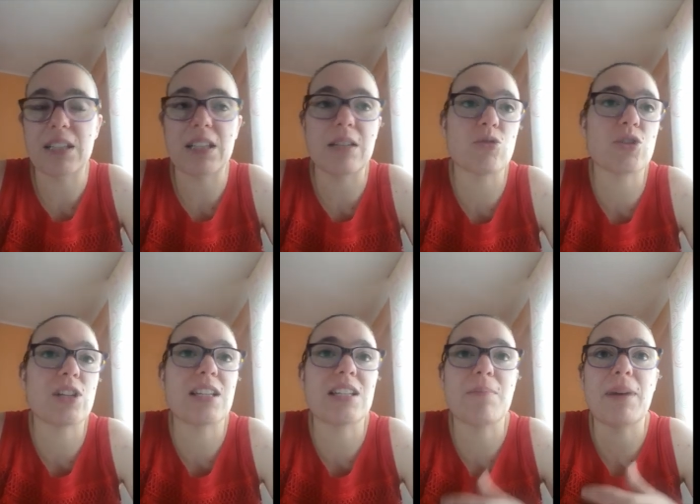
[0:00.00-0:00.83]
tenemos
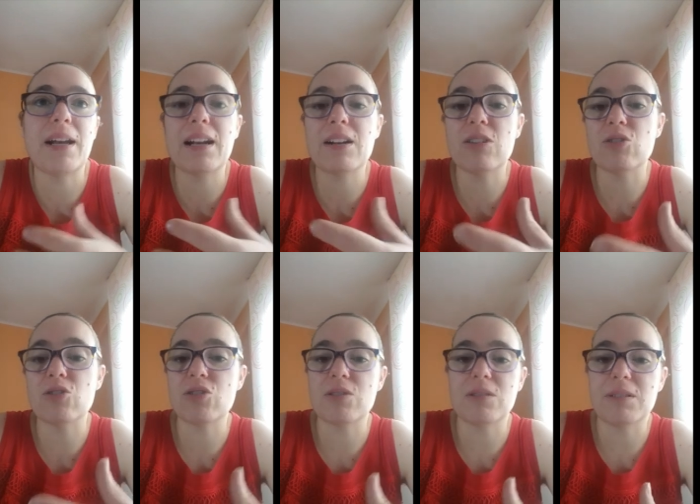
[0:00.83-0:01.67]
que separarnos
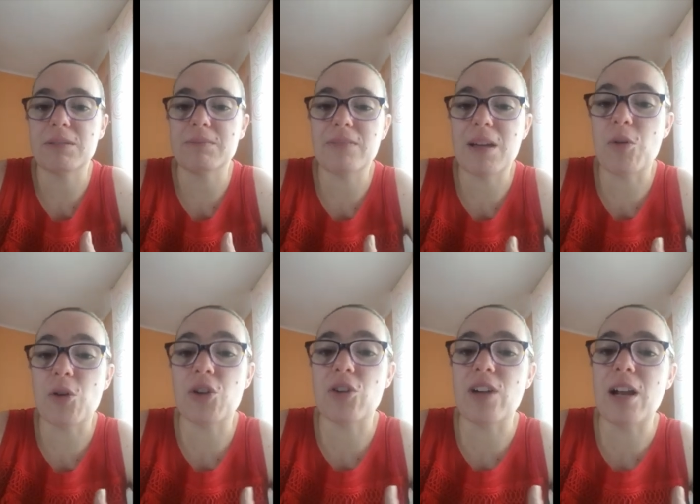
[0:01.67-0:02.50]
eh,
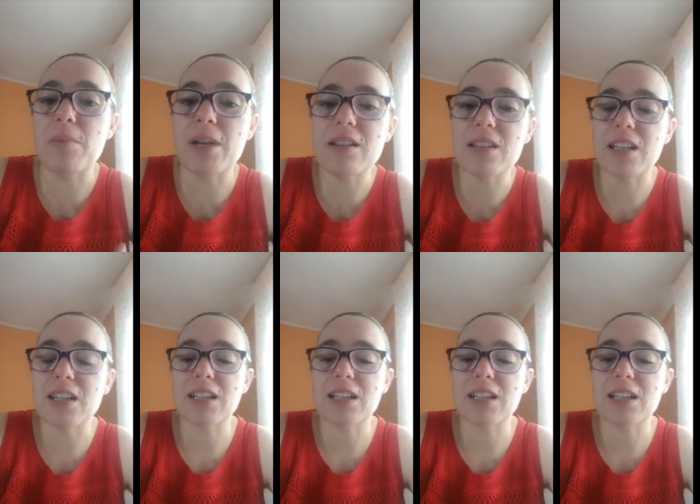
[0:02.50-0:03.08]
emocionalmente,